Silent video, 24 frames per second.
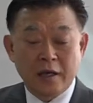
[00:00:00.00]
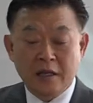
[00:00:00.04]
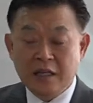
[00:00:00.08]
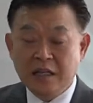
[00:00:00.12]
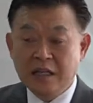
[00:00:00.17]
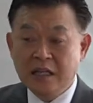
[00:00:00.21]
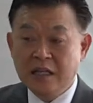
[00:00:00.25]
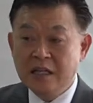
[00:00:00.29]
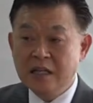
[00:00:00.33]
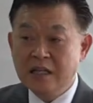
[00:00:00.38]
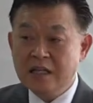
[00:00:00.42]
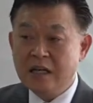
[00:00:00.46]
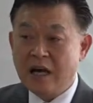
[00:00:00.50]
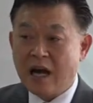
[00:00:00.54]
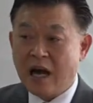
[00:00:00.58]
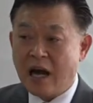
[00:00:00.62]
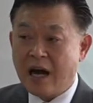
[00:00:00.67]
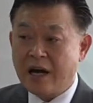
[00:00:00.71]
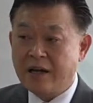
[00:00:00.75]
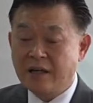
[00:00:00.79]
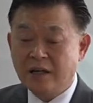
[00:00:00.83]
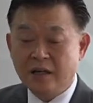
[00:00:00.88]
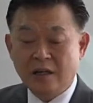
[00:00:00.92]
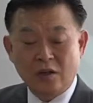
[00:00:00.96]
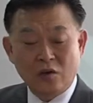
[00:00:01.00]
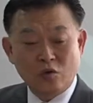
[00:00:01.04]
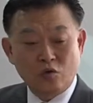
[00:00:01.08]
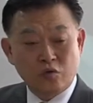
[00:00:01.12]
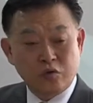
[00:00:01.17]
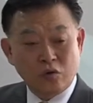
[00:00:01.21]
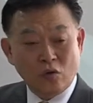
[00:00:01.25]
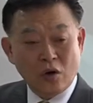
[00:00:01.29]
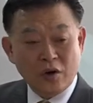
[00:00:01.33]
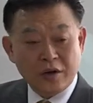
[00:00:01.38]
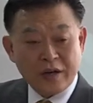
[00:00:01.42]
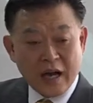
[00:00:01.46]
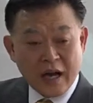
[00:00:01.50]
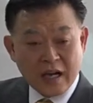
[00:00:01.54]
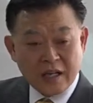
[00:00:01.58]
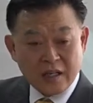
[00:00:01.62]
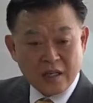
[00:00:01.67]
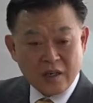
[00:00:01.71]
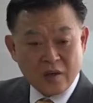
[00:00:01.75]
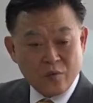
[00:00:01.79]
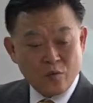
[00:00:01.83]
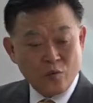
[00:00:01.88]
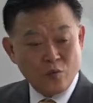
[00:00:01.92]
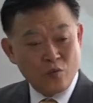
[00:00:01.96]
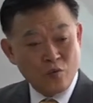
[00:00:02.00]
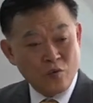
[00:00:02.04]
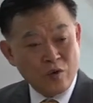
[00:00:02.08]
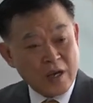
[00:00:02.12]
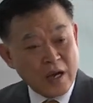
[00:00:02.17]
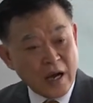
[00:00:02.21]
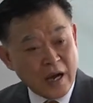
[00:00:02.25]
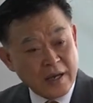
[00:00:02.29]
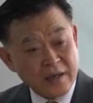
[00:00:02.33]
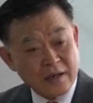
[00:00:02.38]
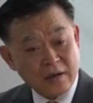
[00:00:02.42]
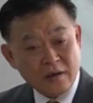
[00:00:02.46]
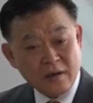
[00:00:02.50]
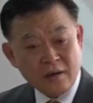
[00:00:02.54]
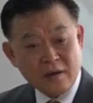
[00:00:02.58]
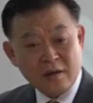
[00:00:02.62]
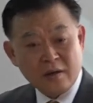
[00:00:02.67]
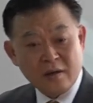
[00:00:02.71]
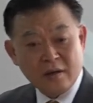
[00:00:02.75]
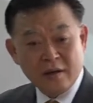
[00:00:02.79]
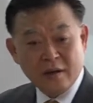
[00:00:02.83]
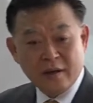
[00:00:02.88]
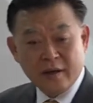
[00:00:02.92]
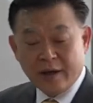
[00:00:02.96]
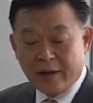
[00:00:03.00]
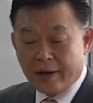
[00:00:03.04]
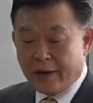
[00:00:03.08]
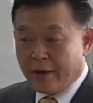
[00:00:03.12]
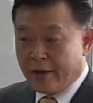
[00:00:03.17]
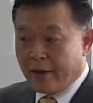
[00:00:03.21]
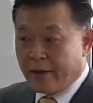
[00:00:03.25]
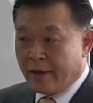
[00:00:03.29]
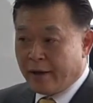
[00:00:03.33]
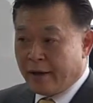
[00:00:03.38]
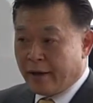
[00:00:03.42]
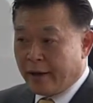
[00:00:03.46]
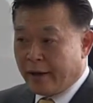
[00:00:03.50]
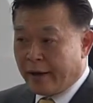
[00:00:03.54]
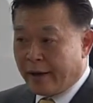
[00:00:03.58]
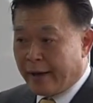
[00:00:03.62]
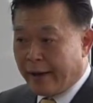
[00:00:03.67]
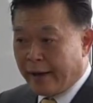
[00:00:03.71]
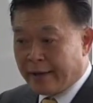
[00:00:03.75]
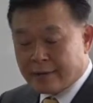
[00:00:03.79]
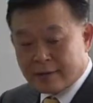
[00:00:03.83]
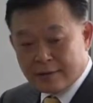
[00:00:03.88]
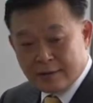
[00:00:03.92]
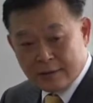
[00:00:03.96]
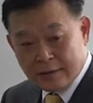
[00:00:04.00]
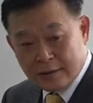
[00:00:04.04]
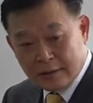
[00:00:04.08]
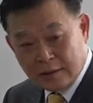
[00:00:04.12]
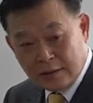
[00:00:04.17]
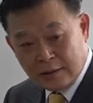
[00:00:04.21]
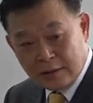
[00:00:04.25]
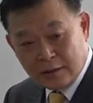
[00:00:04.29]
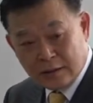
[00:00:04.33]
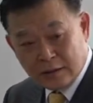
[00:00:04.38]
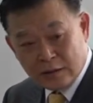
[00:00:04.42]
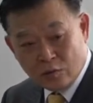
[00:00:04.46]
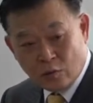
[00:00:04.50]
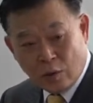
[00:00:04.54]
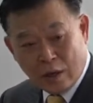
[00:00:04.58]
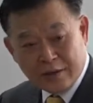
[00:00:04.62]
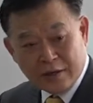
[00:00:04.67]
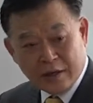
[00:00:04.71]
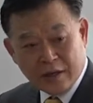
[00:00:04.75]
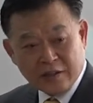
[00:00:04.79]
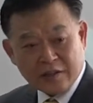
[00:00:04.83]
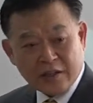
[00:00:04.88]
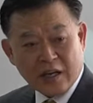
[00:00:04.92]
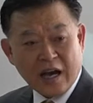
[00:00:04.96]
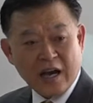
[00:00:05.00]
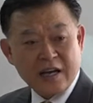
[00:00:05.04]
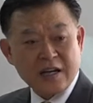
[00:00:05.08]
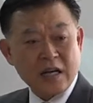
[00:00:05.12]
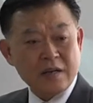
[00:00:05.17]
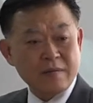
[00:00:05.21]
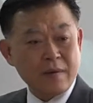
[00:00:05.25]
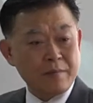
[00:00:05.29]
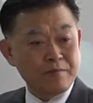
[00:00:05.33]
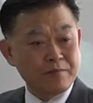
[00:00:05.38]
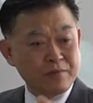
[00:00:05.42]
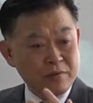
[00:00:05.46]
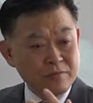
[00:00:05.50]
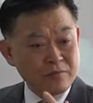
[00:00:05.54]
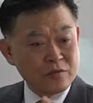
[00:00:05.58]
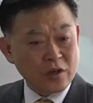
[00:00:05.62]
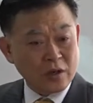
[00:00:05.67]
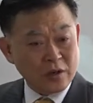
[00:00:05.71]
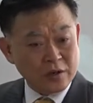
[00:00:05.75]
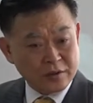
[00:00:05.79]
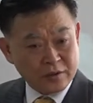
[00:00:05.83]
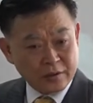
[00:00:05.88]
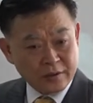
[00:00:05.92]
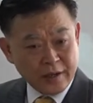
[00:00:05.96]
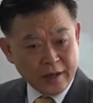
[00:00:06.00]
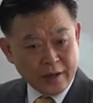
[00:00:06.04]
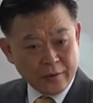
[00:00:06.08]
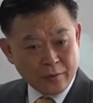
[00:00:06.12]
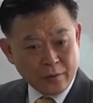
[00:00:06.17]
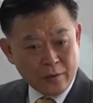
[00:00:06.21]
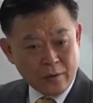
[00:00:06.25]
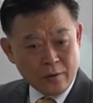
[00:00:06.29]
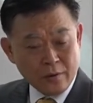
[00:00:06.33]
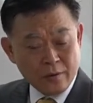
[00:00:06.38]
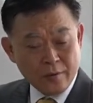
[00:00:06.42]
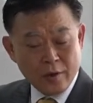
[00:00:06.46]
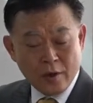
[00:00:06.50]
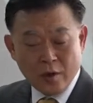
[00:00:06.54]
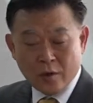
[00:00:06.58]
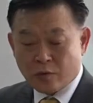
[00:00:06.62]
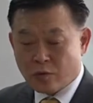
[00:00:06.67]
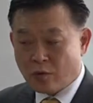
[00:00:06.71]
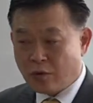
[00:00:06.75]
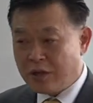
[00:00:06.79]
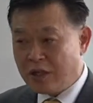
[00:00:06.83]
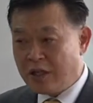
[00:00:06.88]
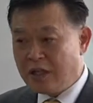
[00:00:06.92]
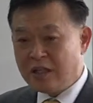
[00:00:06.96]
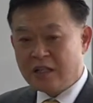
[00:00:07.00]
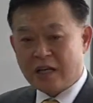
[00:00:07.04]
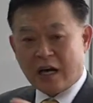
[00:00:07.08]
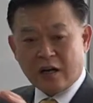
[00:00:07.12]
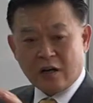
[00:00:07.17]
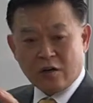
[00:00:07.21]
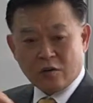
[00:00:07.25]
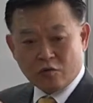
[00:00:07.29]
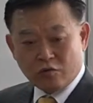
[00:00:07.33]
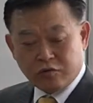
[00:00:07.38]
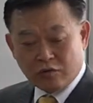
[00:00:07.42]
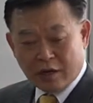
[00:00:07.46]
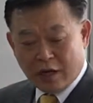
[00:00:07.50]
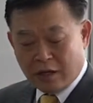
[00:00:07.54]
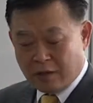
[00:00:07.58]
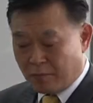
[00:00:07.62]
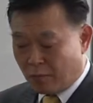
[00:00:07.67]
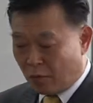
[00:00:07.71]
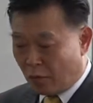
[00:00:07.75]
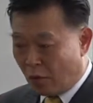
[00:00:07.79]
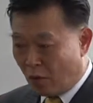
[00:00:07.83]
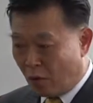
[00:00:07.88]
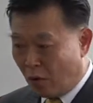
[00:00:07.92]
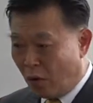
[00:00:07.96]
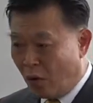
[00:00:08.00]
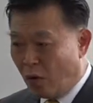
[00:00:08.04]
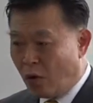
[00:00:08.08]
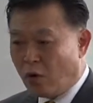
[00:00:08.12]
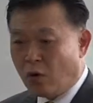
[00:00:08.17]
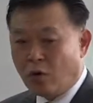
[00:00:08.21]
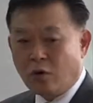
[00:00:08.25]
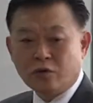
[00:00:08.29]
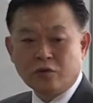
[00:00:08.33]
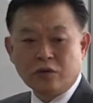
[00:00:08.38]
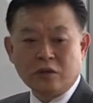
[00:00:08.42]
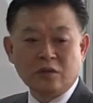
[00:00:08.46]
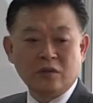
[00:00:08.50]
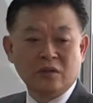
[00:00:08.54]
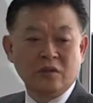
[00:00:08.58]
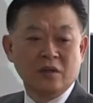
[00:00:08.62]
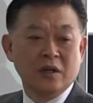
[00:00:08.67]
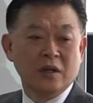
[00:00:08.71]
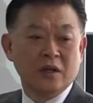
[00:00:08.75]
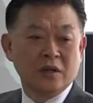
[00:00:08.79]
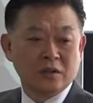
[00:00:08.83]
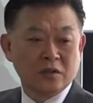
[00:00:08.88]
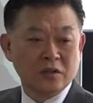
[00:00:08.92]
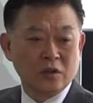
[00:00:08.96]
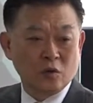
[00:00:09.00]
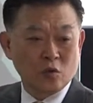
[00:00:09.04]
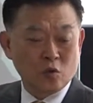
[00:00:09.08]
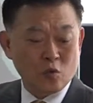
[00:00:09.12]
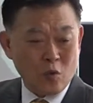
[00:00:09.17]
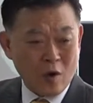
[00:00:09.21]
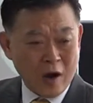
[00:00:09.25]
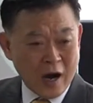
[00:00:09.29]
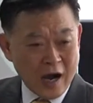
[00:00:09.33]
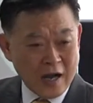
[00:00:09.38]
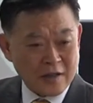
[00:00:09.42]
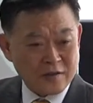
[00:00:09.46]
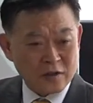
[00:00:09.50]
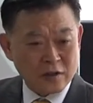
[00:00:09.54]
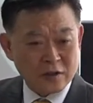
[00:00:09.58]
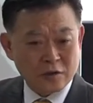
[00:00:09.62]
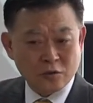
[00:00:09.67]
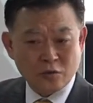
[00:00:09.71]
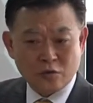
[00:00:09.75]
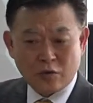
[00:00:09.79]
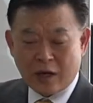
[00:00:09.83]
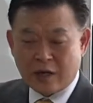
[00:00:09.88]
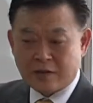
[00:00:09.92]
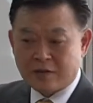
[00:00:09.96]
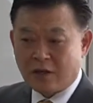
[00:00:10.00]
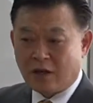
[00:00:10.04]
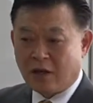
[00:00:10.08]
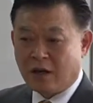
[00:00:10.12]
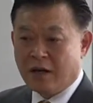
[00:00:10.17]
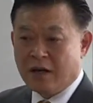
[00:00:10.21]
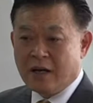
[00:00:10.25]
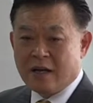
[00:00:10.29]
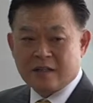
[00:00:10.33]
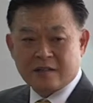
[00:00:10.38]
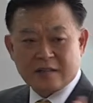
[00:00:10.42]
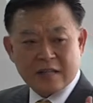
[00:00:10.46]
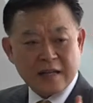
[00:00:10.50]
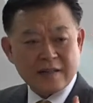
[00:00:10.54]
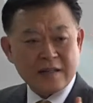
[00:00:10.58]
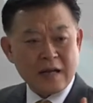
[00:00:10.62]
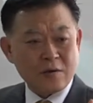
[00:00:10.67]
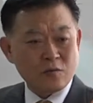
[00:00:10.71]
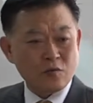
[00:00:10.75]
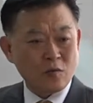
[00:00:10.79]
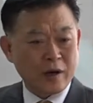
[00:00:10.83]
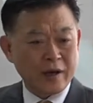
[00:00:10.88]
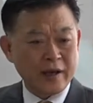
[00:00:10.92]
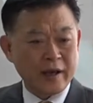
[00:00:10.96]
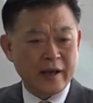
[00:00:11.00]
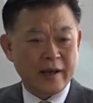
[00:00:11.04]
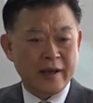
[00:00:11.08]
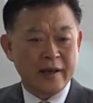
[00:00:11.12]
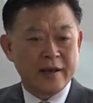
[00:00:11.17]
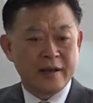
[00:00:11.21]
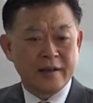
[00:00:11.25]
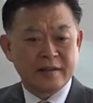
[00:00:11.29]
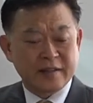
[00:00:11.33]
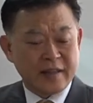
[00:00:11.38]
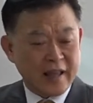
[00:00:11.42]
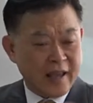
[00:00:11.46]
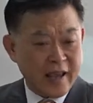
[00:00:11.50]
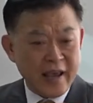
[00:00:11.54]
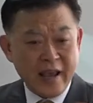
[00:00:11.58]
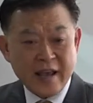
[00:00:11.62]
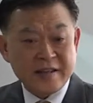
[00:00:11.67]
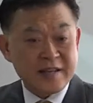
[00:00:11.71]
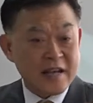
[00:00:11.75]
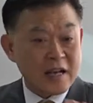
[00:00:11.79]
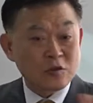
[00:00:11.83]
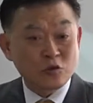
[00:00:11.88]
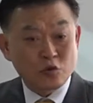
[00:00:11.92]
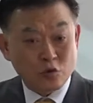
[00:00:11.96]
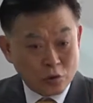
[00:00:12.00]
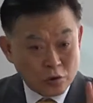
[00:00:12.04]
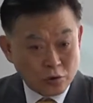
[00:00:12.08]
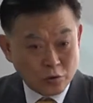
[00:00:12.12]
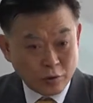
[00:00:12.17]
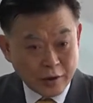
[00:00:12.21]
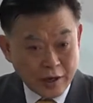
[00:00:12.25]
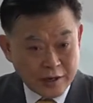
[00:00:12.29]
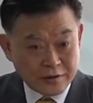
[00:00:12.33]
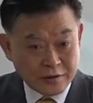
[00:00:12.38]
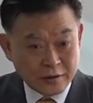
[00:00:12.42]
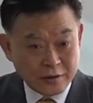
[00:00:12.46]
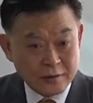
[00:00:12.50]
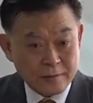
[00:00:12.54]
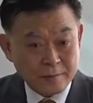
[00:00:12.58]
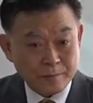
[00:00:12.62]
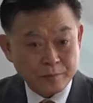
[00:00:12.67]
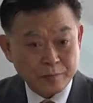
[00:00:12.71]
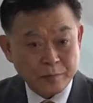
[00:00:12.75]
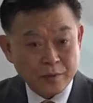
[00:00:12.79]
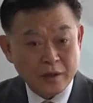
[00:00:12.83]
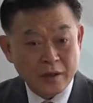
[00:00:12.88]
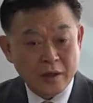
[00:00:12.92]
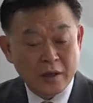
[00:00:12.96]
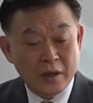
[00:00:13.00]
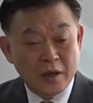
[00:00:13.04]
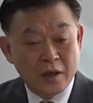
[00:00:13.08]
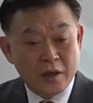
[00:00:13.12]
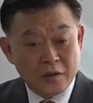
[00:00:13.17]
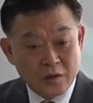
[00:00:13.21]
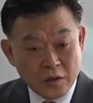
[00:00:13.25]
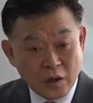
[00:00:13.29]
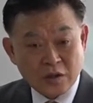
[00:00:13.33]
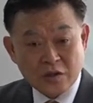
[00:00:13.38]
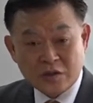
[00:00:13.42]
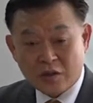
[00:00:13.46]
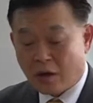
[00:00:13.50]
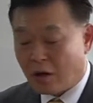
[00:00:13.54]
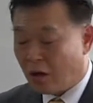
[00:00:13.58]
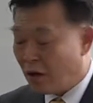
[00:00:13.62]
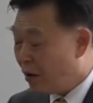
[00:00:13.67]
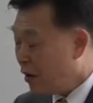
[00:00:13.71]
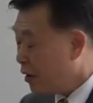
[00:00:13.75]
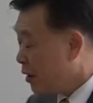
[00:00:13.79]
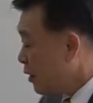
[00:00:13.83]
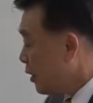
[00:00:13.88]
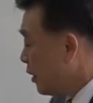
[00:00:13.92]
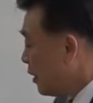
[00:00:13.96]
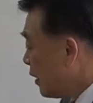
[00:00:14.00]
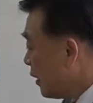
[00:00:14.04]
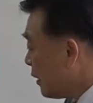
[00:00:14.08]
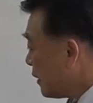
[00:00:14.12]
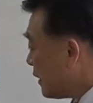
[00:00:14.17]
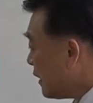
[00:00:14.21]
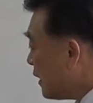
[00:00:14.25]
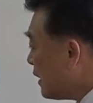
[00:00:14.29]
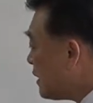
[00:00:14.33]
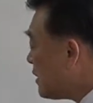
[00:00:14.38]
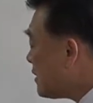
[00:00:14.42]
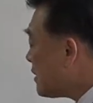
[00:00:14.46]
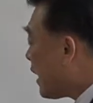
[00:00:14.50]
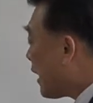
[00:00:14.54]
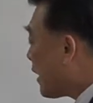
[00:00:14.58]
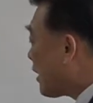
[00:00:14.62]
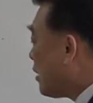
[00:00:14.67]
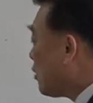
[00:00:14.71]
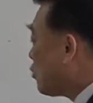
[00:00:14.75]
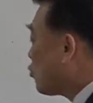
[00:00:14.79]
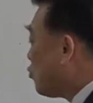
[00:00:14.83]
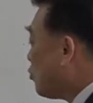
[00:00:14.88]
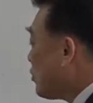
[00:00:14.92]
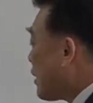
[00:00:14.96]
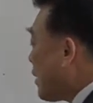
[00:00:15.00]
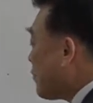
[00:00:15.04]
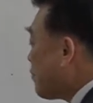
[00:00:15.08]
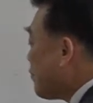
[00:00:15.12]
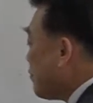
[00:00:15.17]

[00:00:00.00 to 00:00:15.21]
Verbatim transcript: 인간을 구원하기 위하여 애쓰는 그 과정에서 하나님의 품성을 드러내고 또 인간을 구원하는 모든 그 과정 속에서 사단과의 대쟁투를 통해서 여기서 인간을 구원할